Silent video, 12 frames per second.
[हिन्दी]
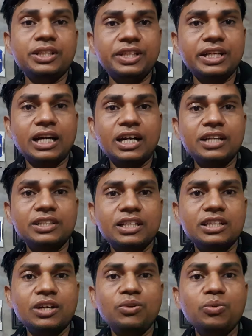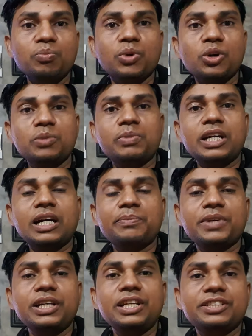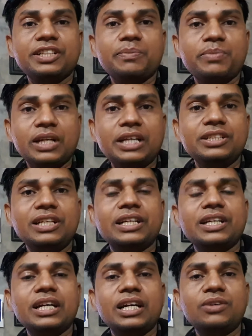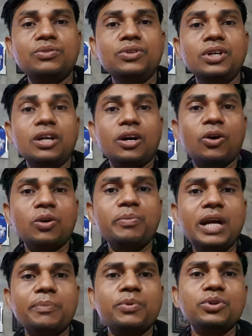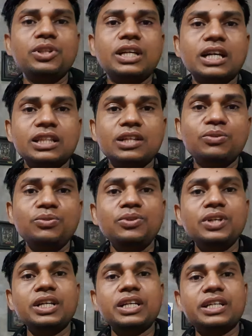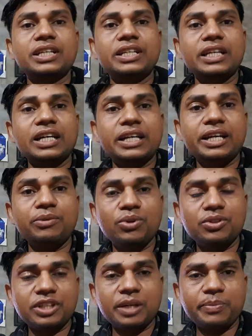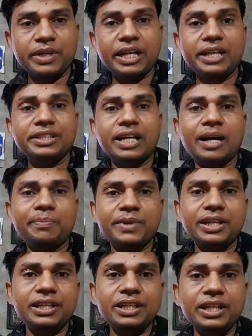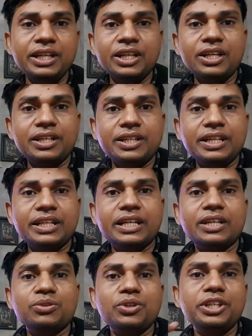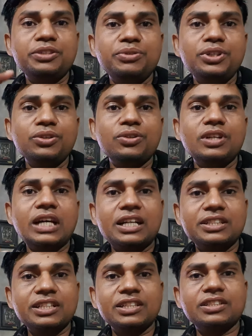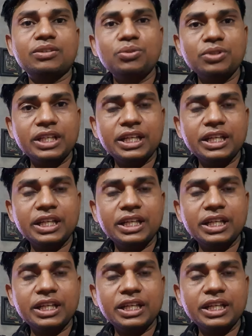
दिखाना चाहता हूं बहुत बड़ा आपके लिए सरप्राइज लेके आया हूं और मैं आपको दिखाता हूं क्या है वो सरप्राइज आपके लिए ठीक है तो इस वीडियो को लास्ट तक ज़रूर